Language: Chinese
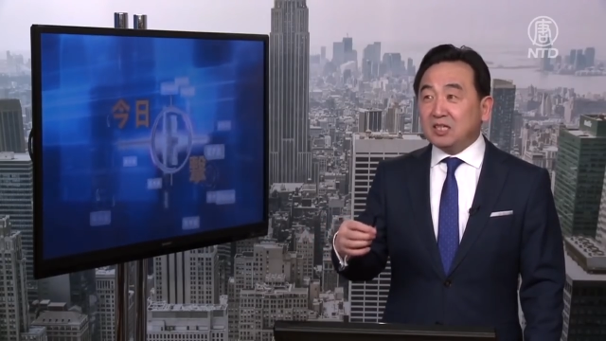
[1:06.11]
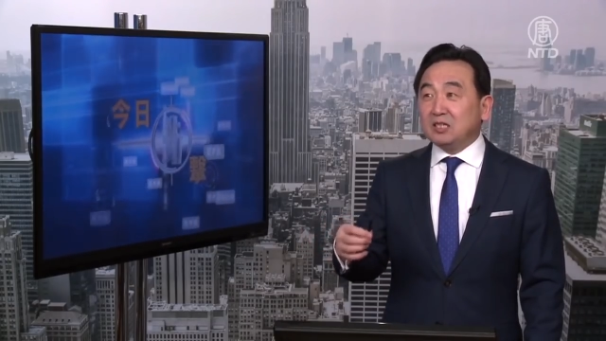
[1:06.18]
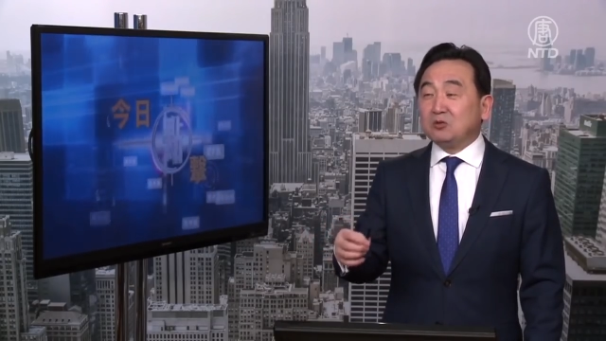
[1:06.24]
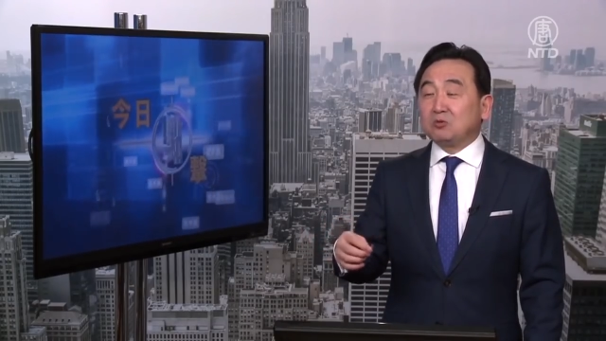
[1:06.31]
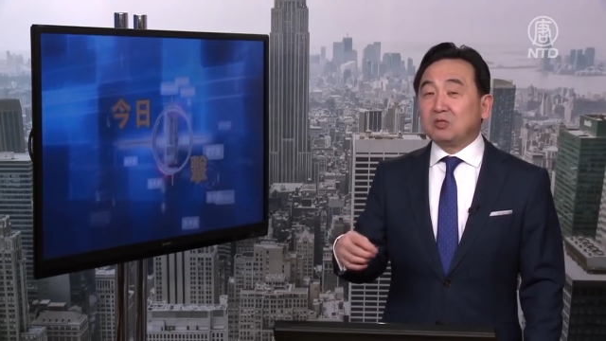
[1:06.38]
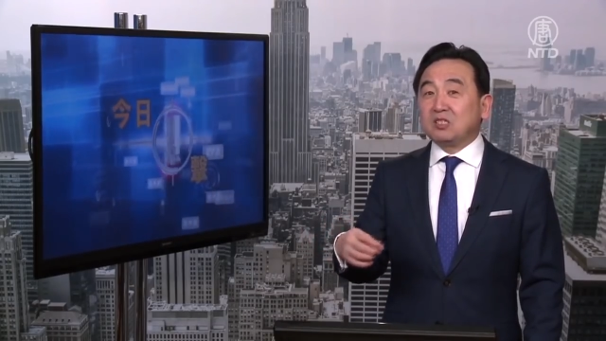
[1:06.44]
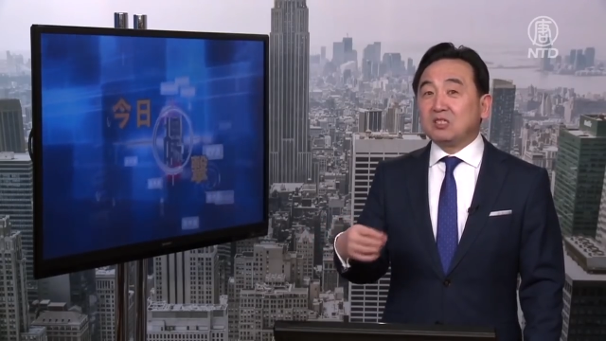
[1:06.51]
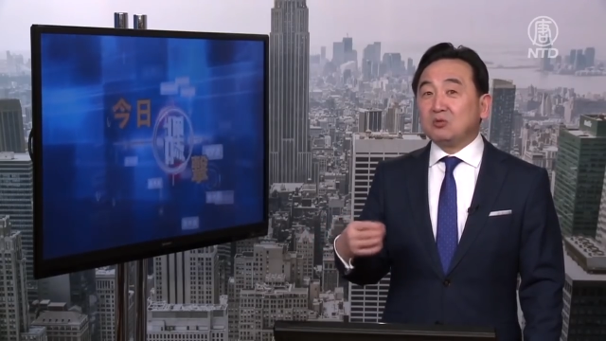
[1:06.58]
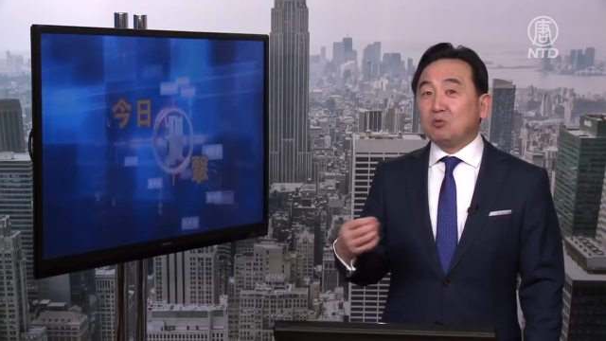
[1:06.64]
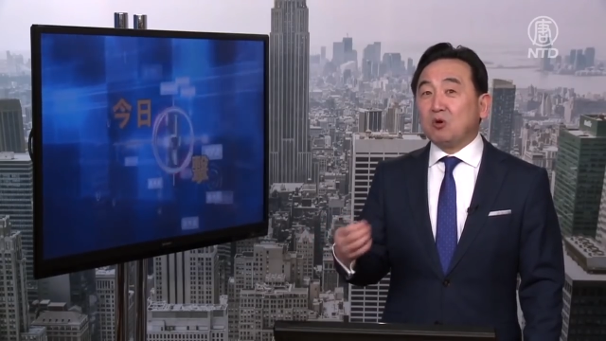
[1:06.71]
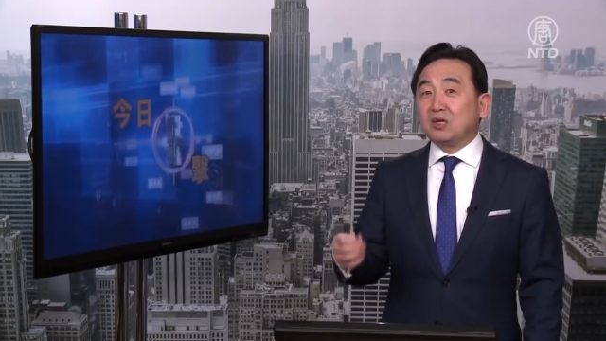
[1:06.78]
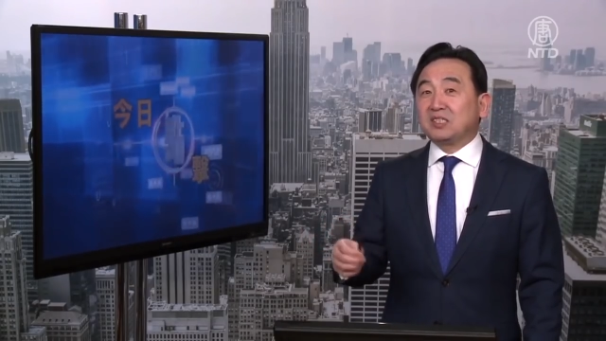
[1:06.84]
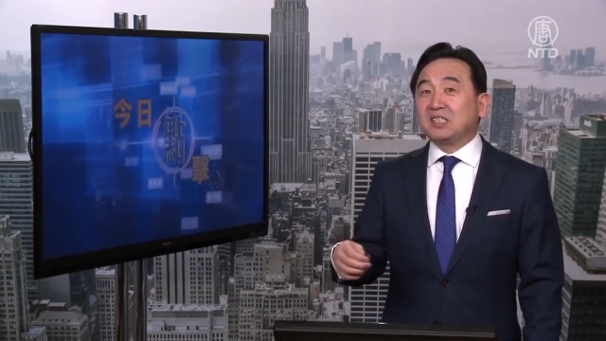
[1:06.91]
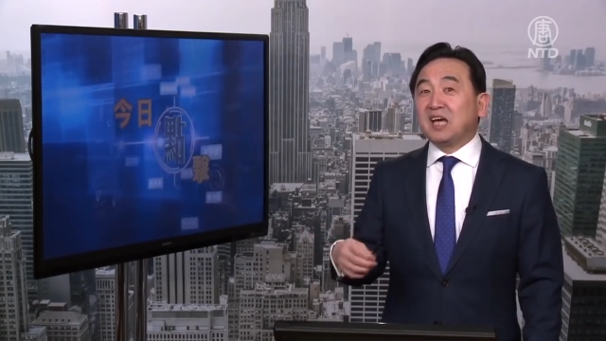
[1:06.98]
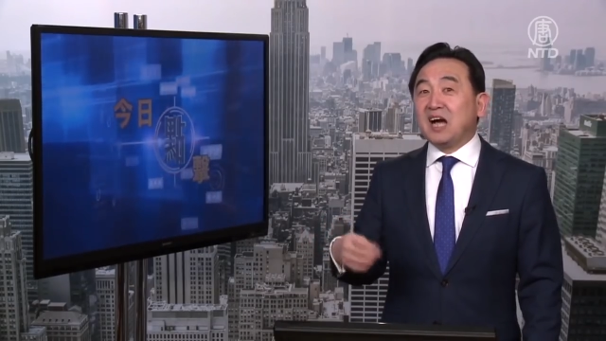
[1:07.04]
一种自
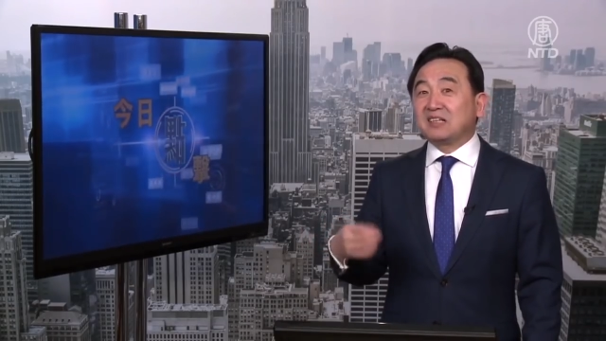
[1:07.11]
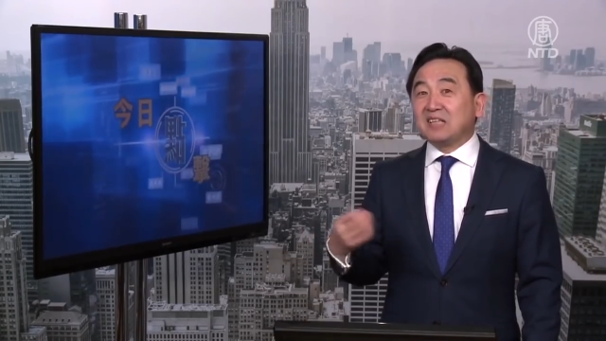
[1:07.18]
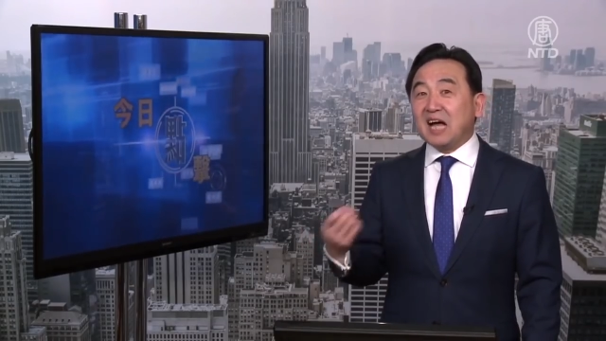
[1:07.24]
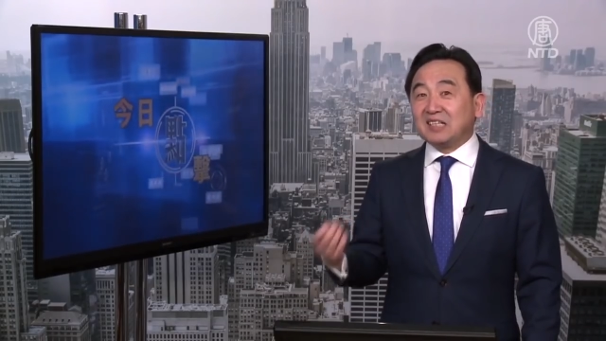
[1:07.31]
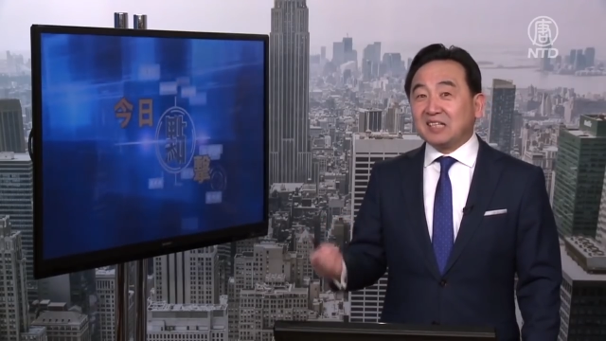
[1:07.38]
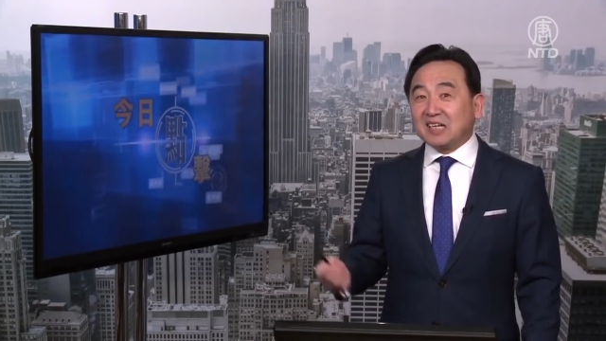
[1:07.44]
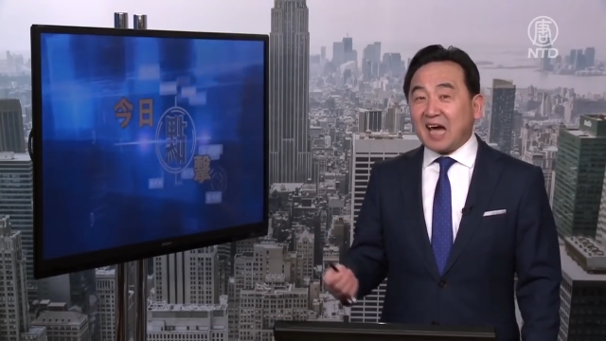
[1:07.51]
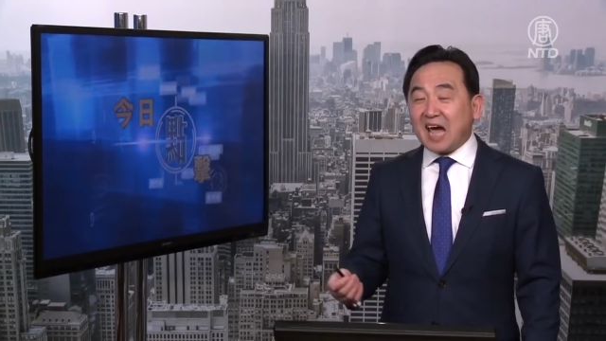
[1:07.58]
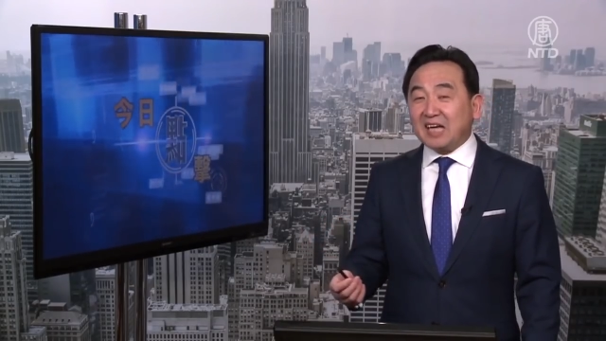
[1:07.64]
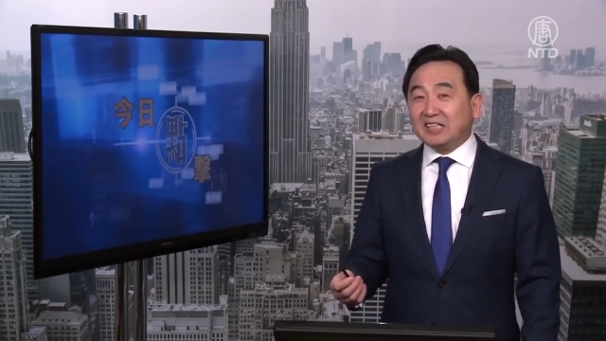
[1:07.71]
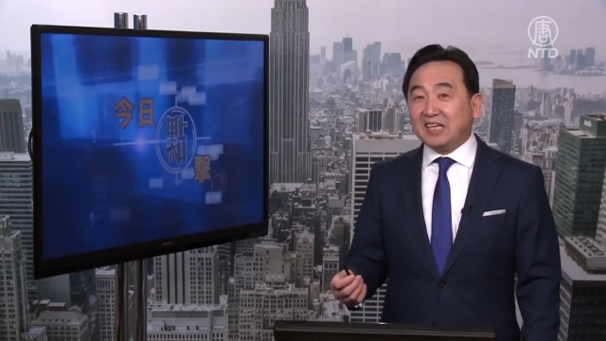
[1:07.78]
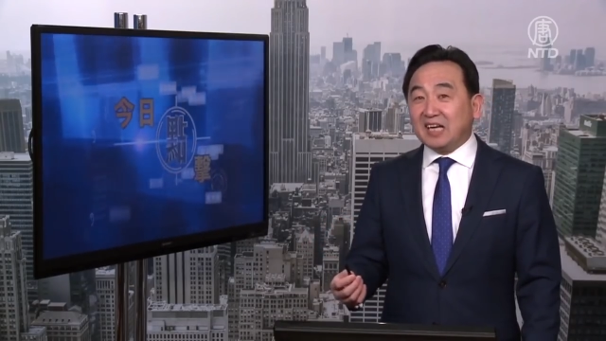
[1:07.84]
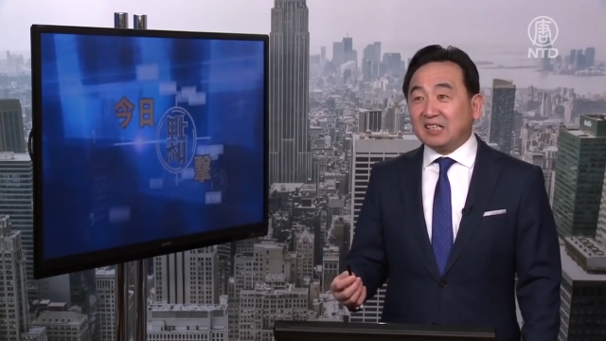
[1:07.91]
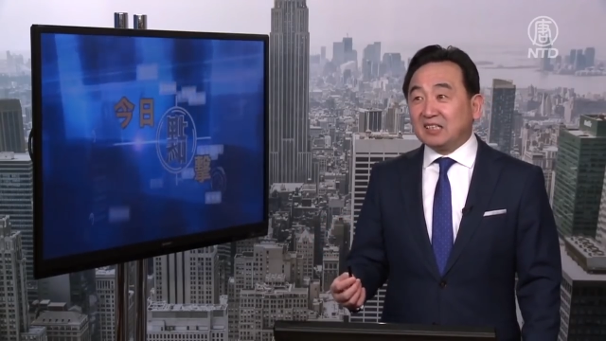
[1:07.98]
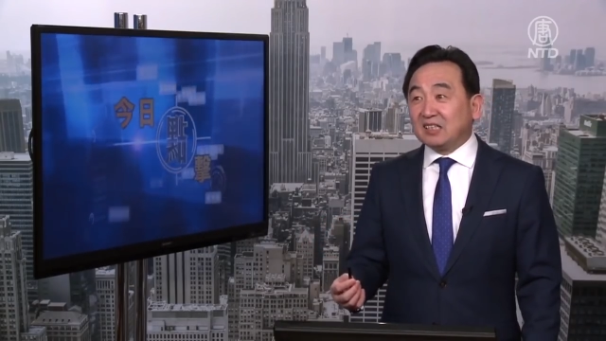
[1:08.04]
我强大的概
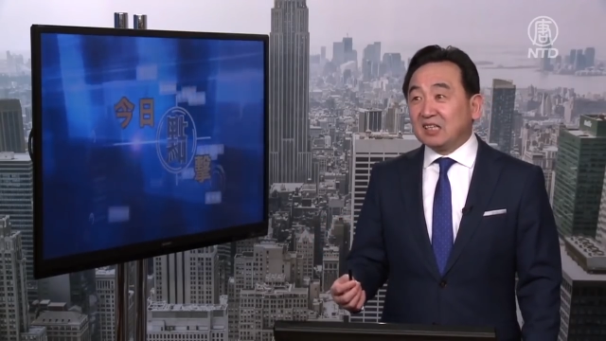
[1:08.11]
念，